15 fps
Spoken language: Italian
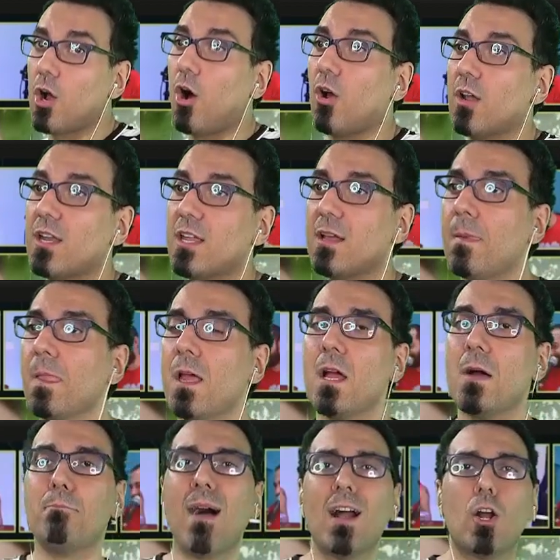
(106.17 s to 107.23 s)
Le Colli
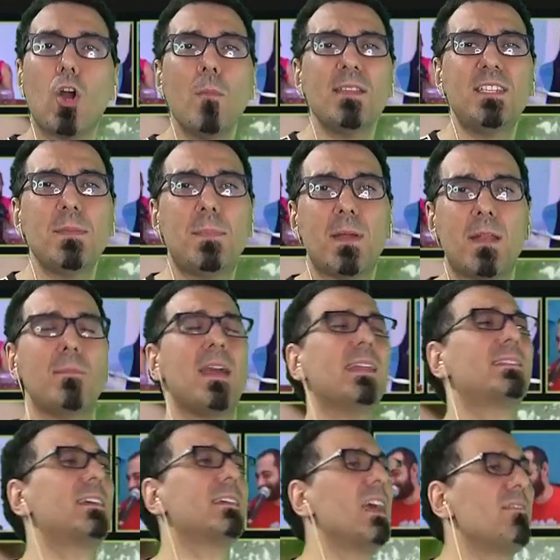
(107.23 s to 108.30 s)
ma come si
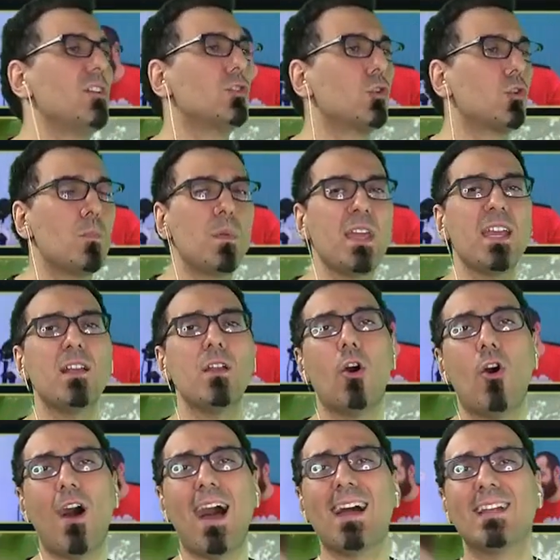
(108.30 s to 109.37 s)
permette David
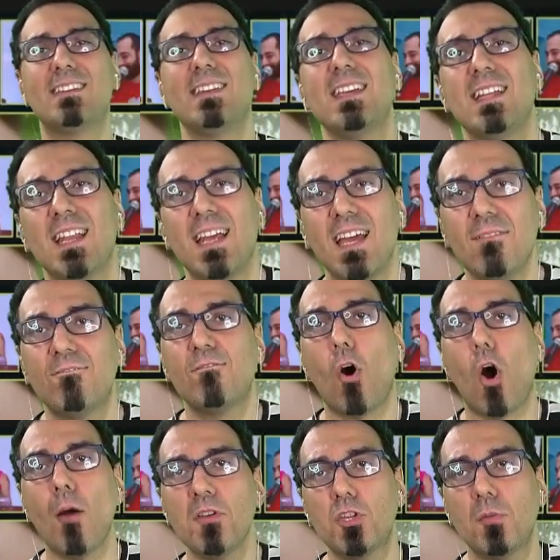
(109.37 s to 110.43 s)
Rubino a dire
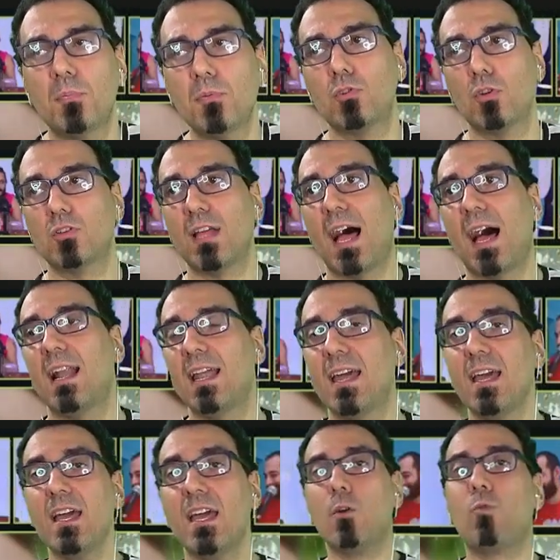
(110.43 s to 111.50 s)
vomito più
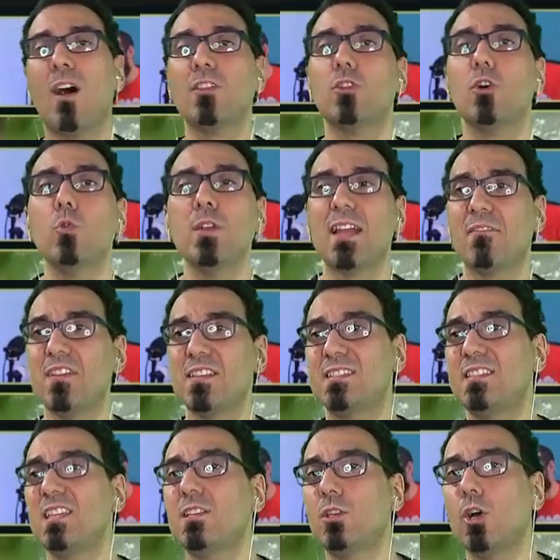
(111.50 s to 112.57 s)
totale? Quando lui da
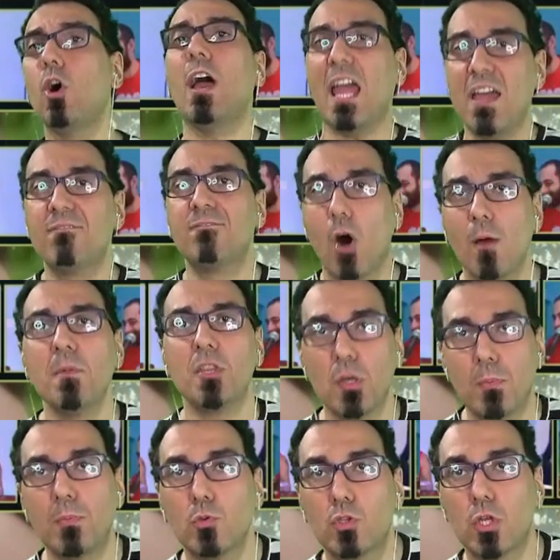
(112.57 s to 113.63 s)
vestito è
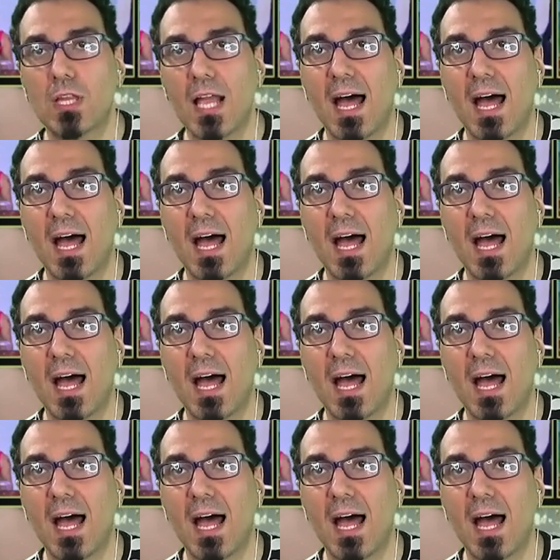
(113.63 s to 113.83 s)
vomito più